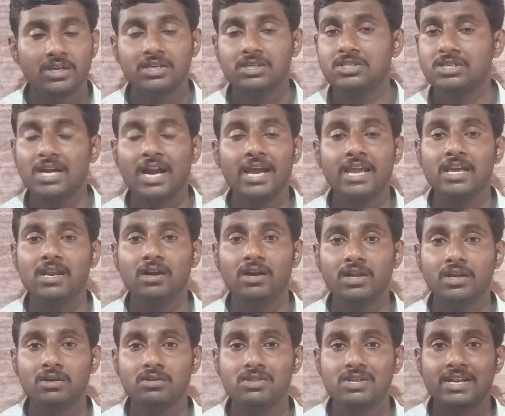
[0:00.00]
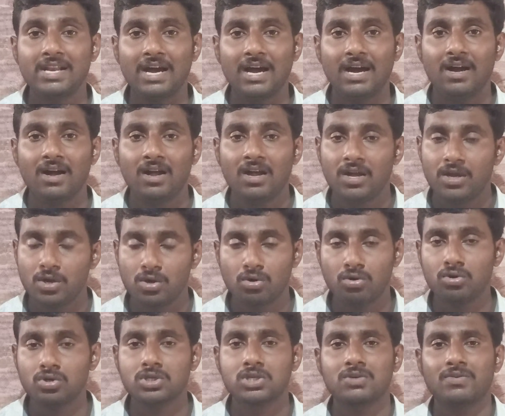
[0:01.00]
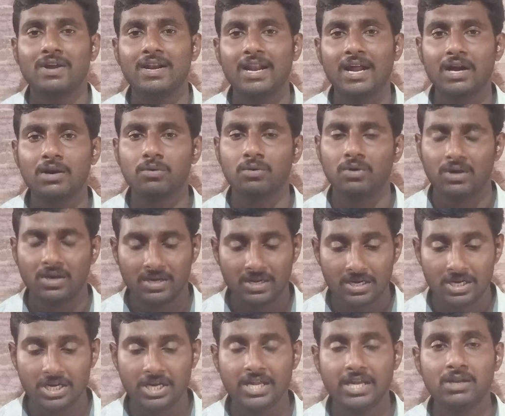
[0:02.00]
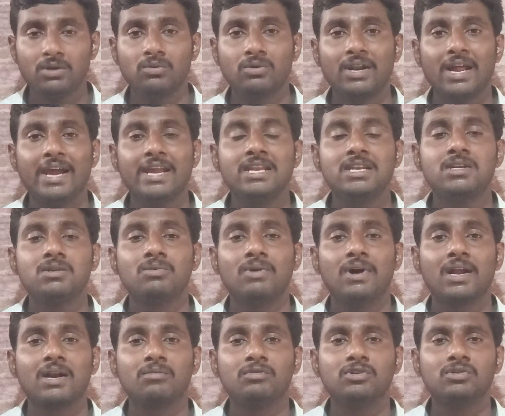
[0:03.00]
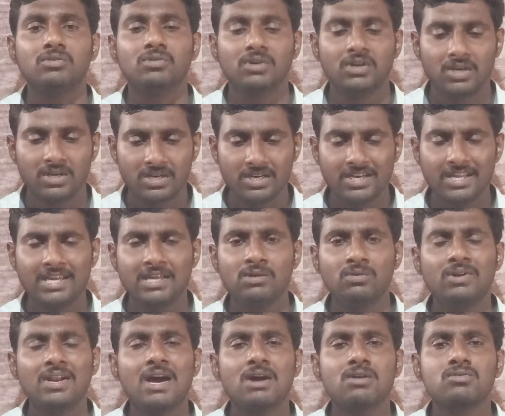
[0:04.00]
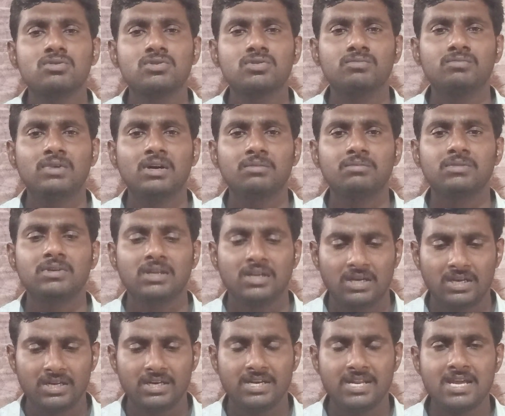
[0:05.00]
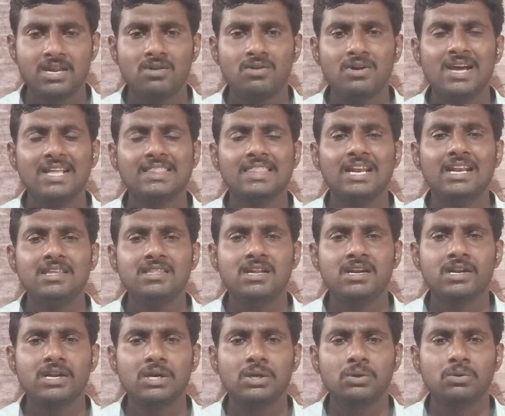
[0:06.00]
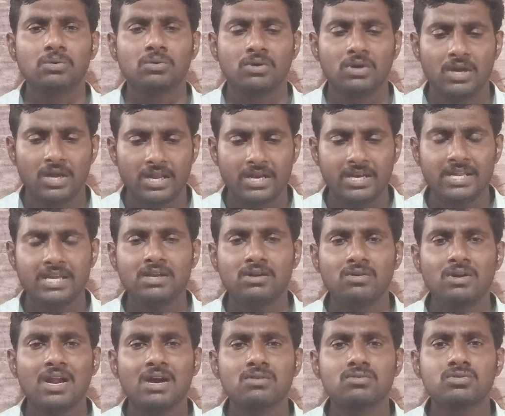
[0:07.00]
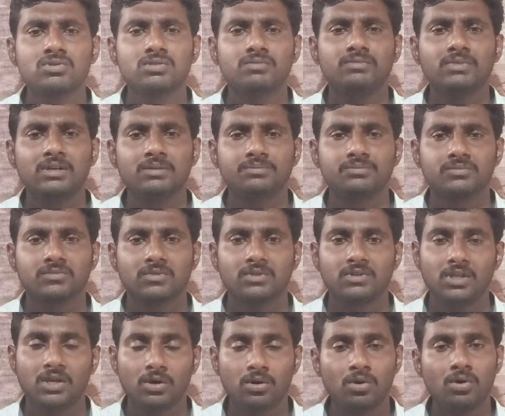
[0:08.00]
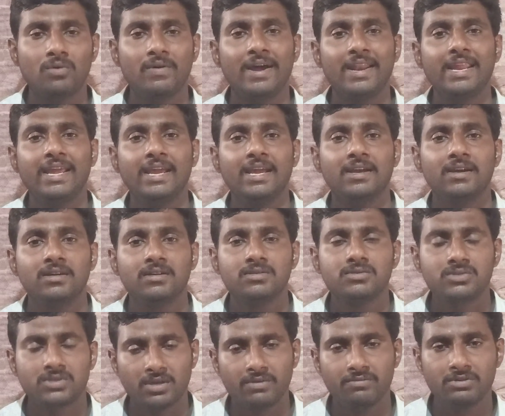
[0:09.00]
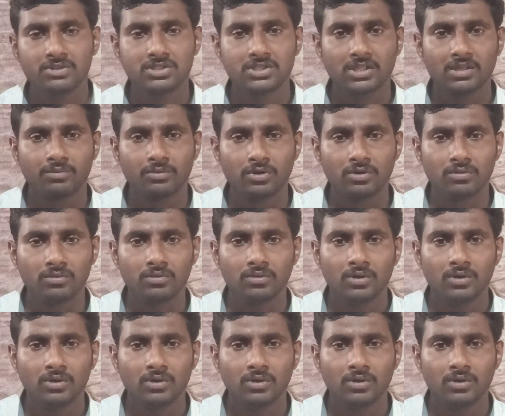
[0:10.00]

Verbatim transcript: ఇస్రాయేలుల ఎదుట యహోషు అన్నాడు నేను నా ఇంటి వారము నేను నా కుటుంబం నేను నా తల్లిదండ్రులు నేను నా కుటుంబం యహో అనే సేవించదము